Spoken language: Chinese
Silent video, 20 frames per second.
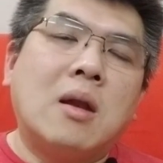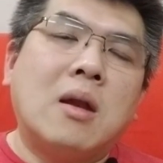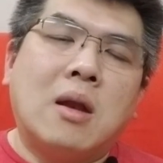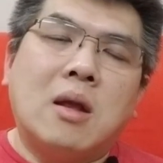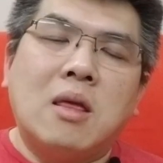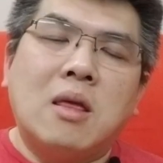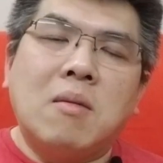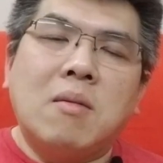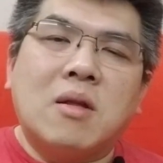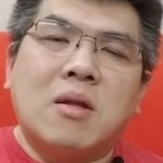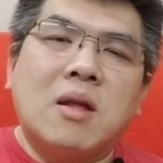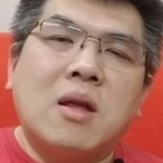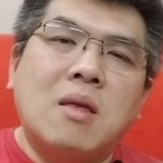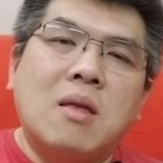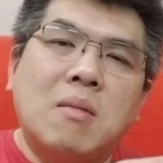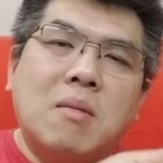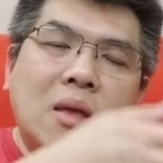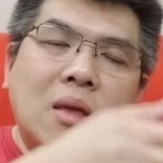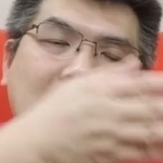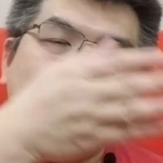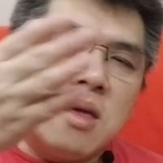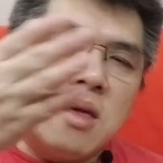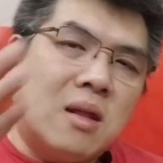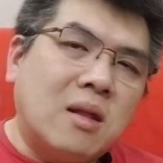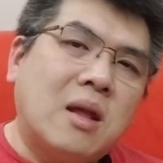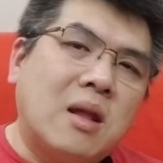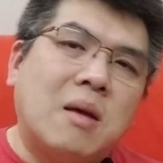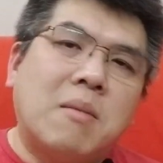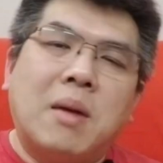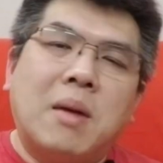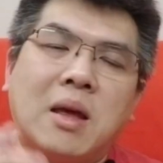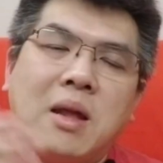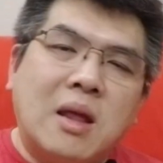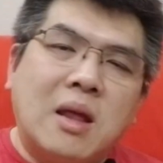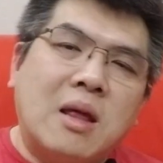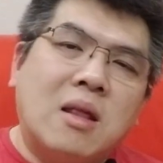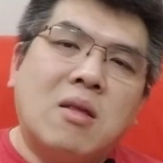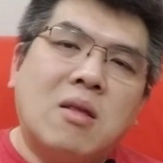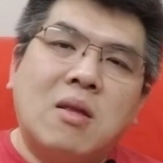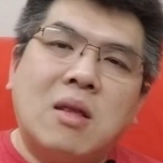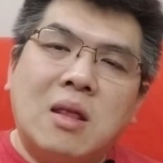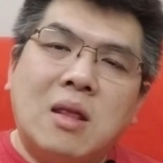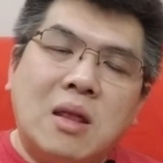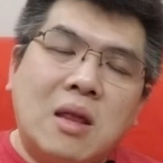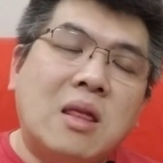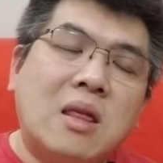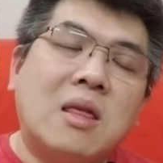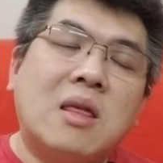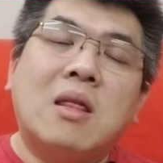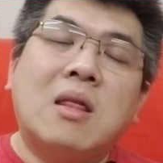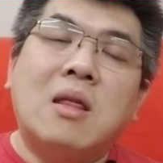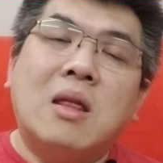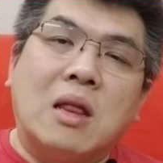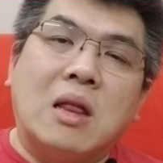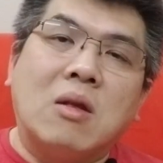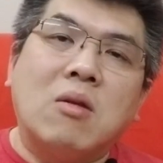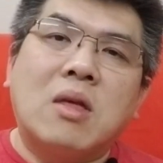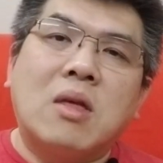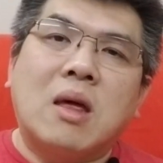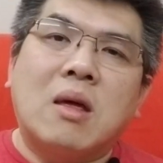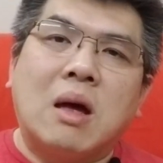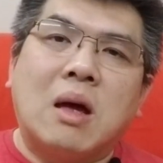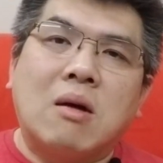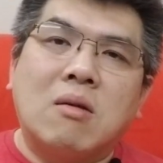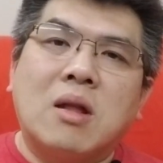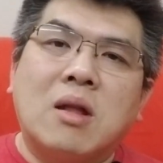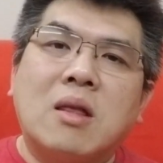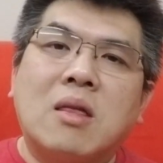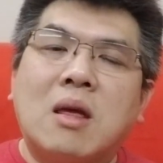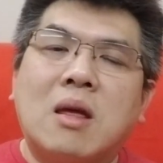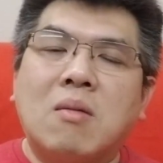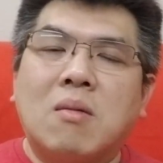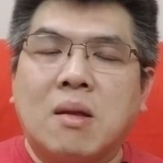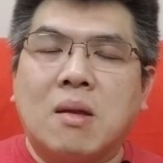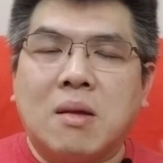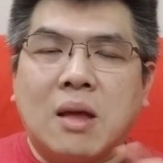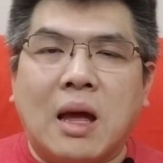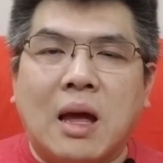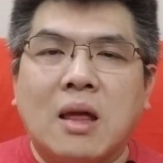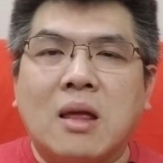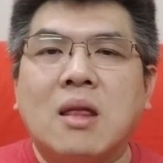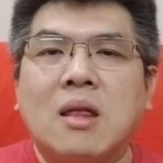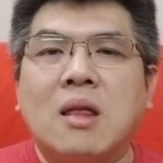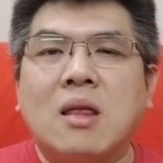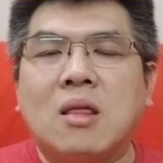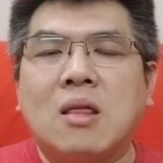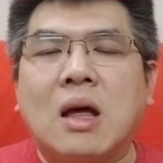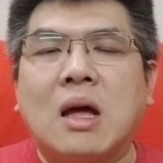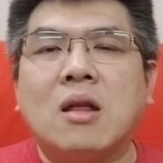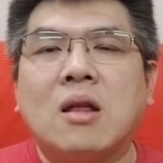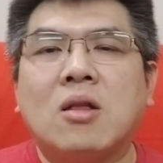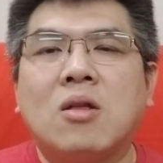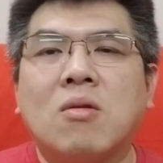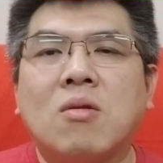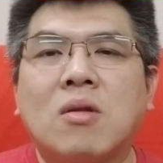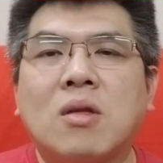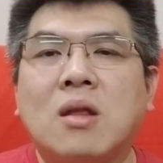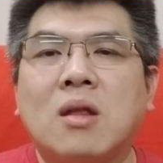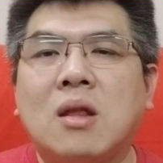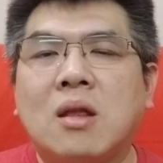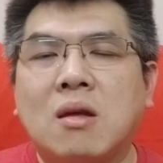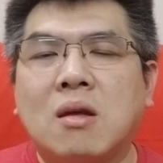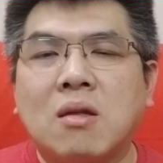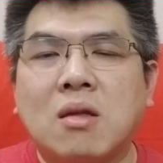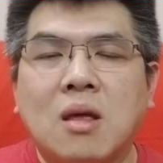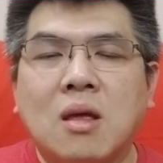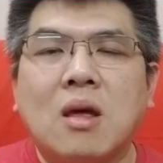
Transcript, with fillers: 那基本上一整年，每年一直你就在好像在改他的东西，你就